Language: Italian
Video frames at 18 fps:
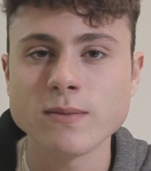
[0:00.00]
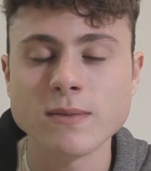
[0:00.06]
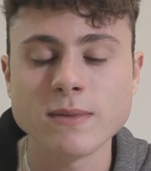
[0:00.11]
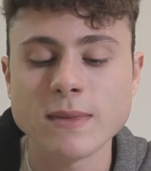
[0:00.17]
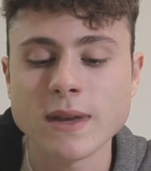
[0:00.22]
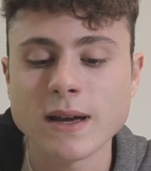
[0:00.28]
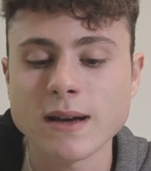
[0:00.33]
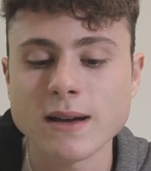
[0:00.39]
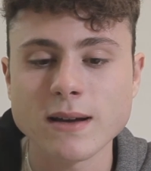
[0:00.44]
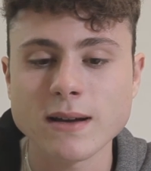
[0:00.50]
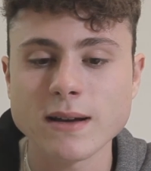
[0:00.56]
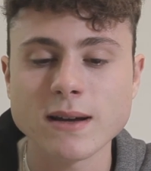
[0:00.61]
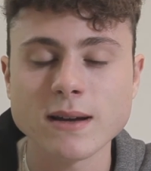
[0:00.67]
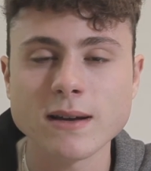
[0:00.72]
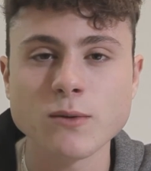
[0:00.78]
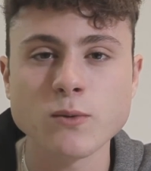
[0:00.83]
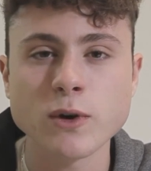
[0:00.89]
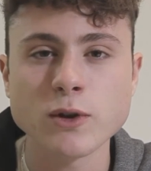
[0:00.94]

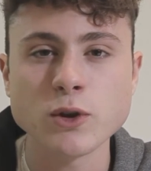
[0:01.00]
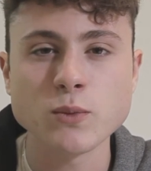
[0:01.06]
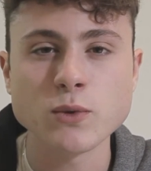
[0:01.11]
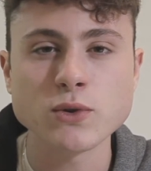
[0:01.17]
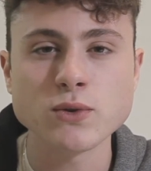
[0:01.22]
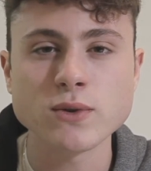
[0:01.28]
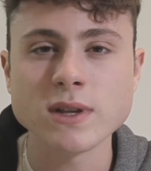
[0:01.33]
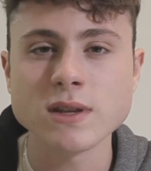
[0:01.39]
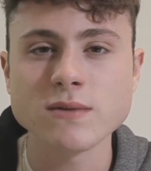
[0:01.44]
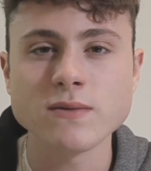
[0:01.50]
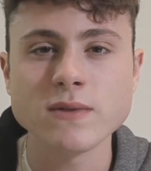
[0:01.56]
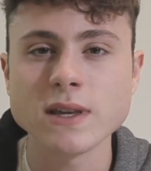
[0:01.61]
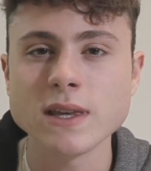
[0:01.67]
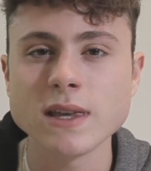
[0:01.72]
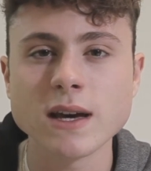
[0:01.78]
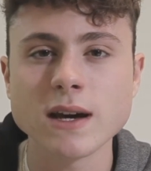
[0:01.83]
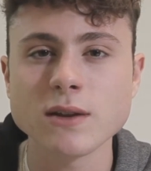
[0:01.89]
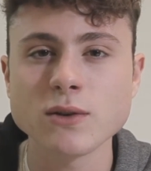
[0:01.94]
da quando mi sono
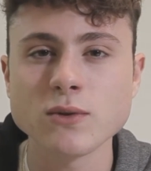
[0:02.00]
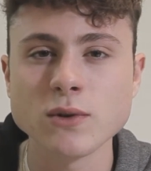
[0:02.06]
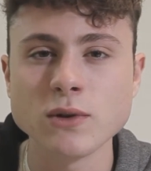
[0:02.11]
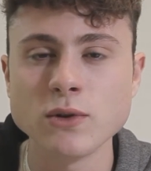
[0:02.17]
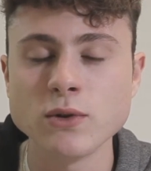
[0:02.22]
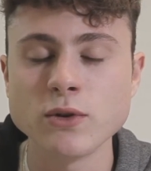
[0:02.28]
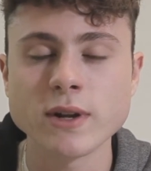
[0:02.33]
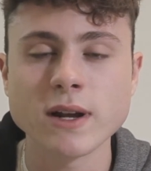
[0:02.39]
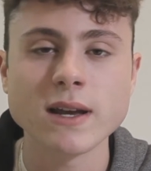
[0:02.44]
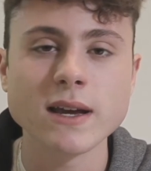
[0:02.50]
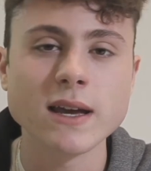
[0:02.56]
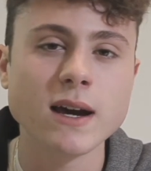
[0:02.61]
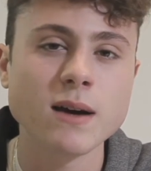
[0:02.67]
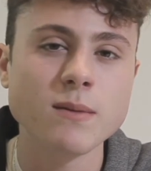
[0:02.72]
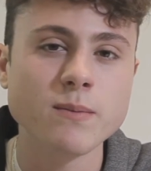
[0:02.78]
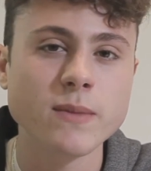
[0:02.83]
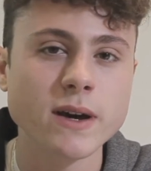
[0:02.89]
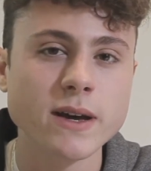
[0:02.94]
risvegliato, il dolore alla
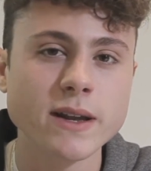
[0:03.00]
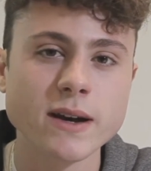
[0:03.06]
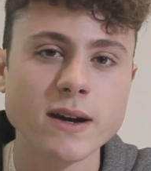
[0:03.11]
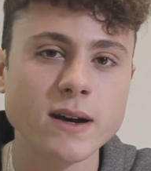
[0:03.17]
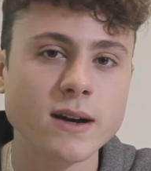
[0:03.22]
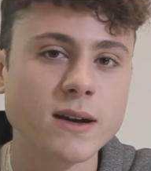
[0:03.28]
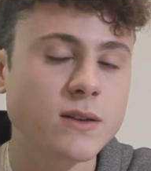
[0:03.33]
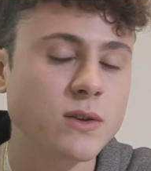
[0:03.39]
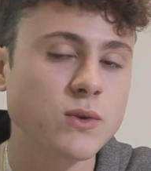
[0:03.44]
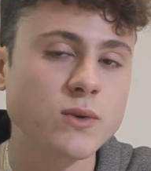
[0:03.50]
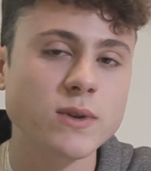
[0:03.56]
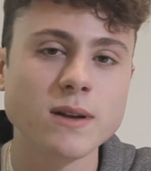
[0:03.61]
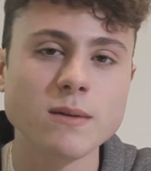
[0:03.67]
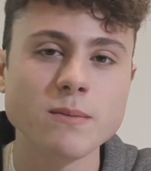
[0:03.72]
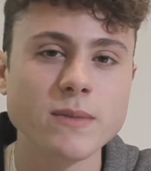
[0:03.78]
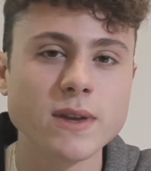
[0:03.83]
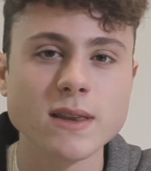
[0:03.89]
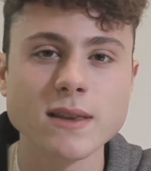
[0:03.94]
gamba era
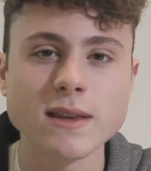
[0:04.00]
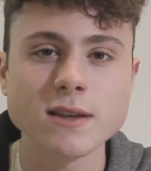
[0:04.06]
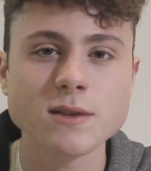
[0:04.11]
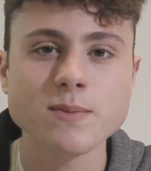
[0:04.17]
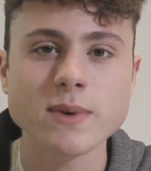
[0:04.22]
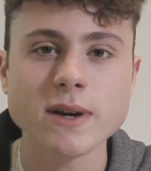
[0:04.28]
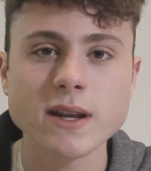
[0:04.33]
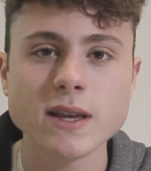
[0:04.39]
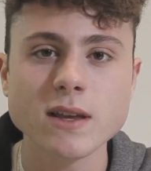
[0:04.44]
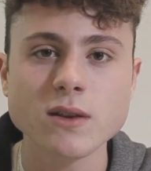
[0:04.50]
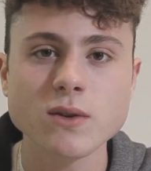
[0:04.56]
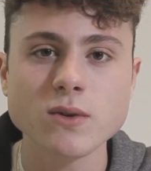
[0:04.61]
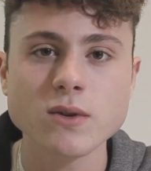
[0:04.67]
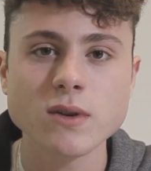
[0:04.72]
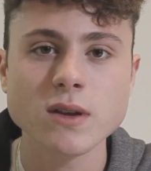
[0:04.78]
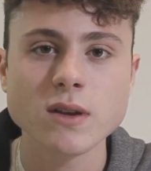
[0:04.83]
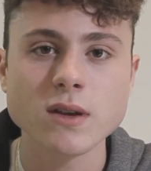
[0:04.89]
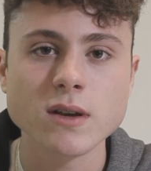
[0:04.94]
totalmente
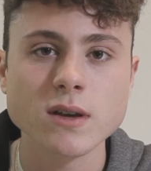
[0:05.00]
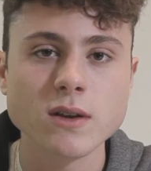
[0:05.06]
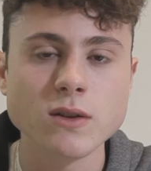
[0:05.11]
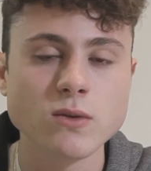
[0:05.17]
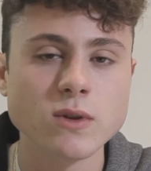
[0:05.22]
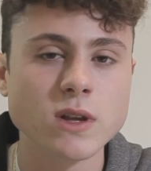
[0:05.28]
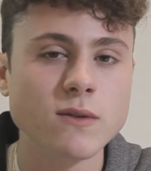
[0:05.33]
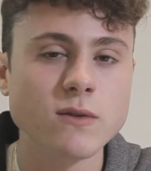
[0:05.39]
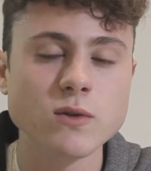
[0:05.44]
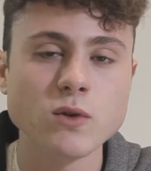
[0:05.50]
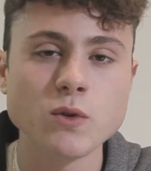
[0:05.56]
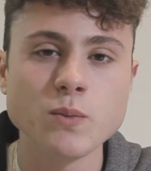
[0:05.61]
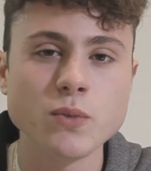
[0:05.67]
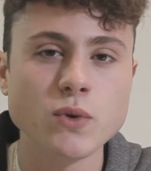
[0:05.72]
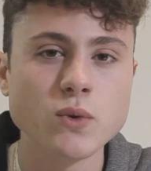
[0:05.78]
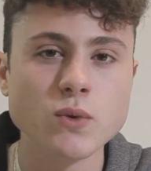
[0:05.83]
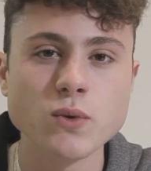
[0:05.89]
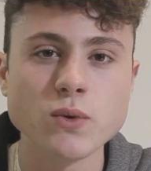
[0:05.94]
sparito, non avevo
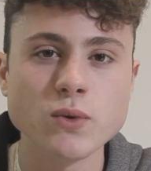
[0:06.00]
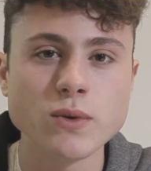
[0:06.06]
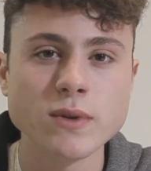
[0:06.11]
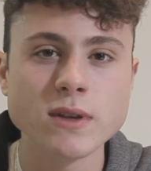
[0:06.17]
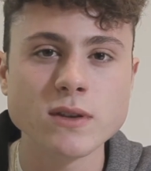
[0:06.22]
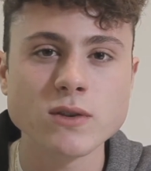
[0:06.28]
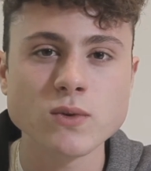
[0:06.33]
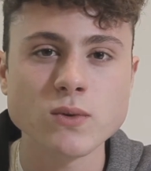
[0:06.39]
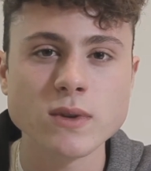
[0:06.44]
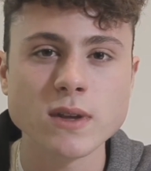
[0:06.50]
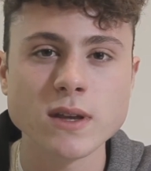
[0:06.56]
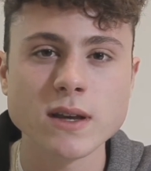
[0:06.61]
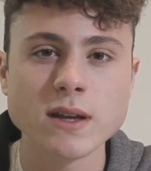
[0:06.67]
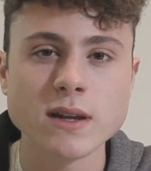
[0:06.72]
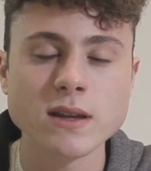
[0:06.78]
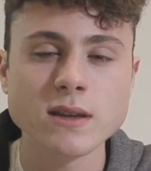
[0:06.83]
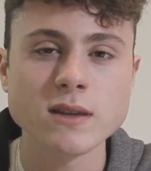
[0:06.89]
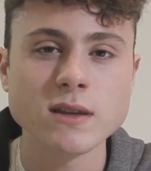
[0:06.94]
più nessun
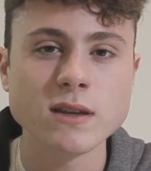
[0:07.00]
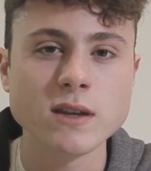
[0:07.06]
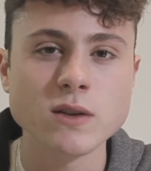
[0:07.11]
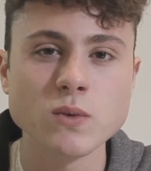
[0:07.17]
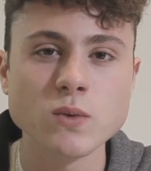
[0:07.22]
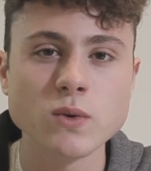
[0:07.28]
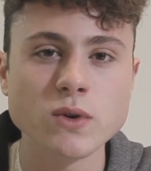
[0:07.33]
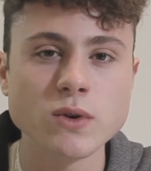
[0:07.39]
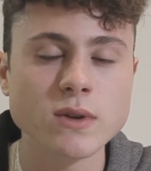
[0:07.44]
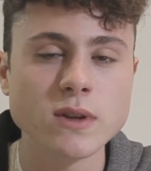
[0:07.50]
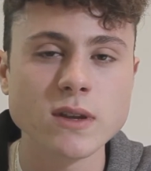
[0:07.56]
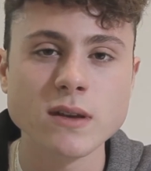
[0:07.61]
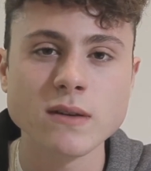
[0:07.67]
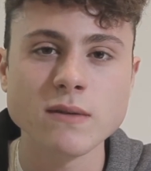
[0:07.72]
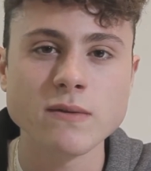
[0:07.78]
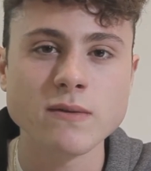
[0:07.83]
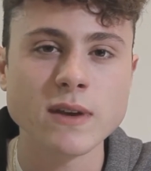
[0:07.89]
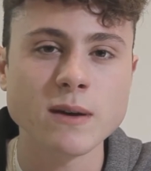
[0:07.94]
residuo di
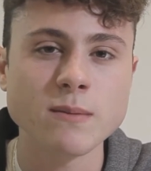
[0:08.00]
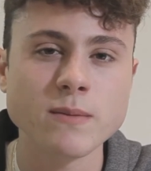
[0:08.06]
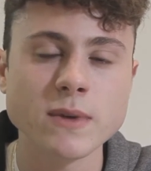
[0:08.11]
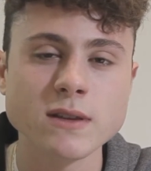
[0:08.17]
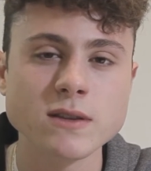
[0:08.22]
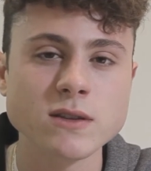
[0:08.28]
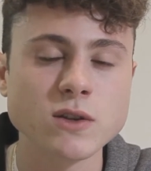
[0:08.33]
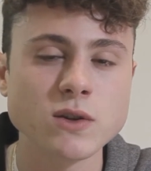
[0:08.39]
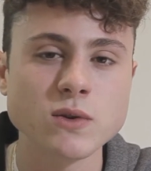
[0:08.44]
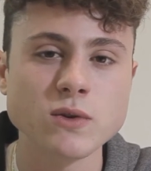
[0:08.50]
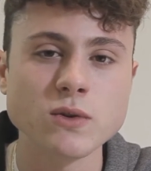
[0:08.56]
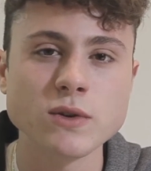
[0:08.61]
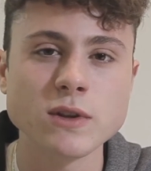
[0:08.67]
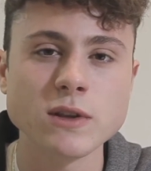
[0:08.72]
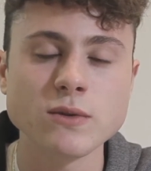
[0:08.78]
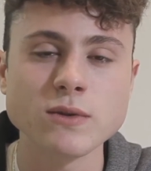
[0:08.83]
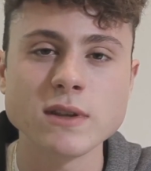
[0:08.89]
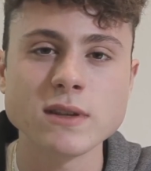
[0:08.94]

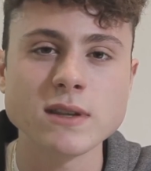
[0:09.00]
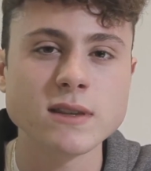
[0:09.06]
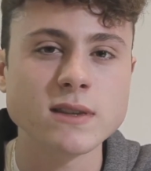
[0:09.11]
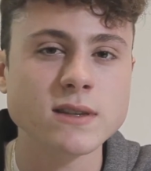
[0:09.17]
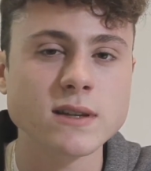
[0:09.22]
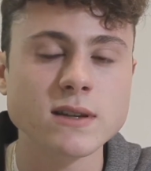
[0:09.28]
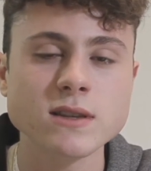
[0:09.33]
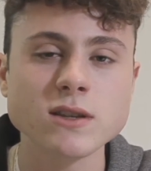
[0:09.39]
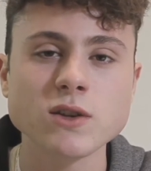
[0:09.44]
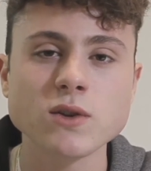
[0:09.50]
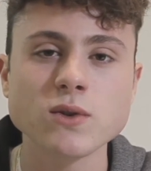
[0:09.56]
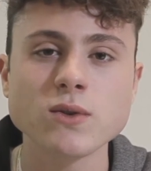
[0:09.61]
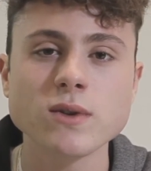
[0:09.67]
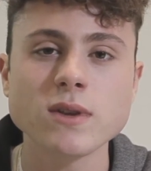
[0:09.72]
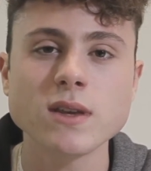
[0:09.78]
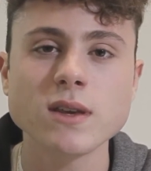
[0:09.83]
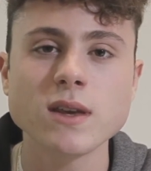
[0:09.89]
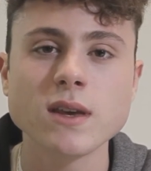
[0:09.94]
infiammazione o di
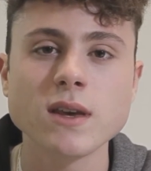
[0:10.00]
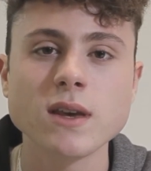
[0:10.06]
sensazioni,